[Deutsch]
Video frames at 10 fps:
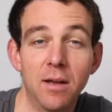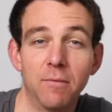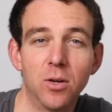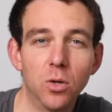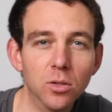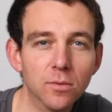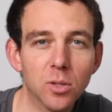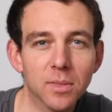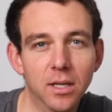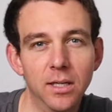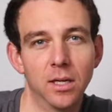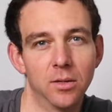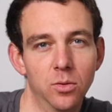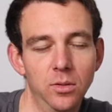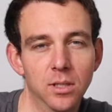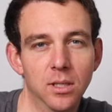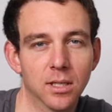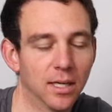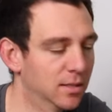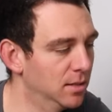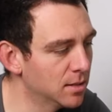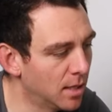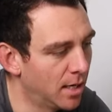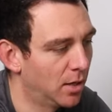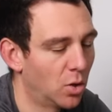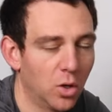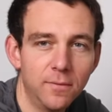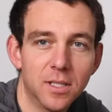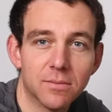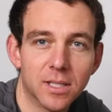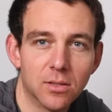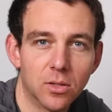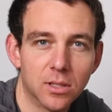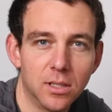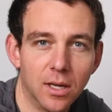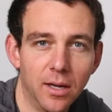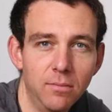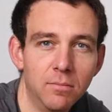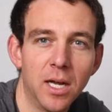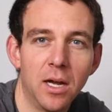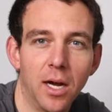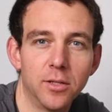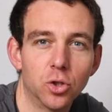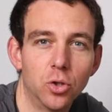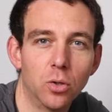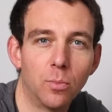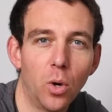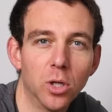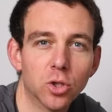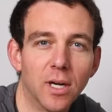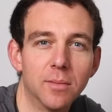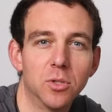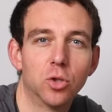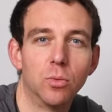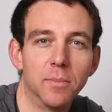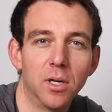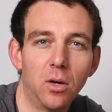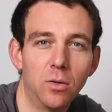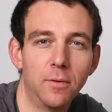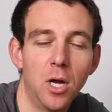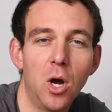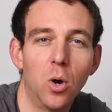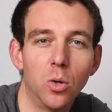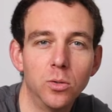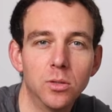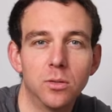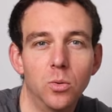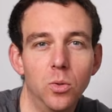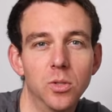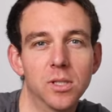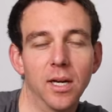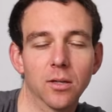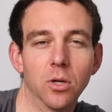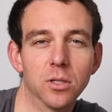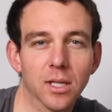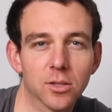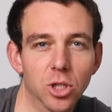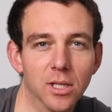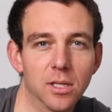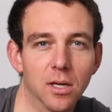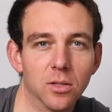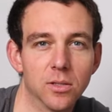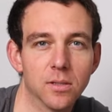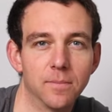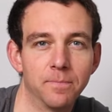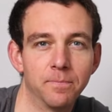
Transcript: Wenn irgendwo im Gerät eine Undichtigkeit ist, läuft das Wasser dort hinein, eine Styroporscheibe schwimmt auf und löst einen Kontaktschalter aus.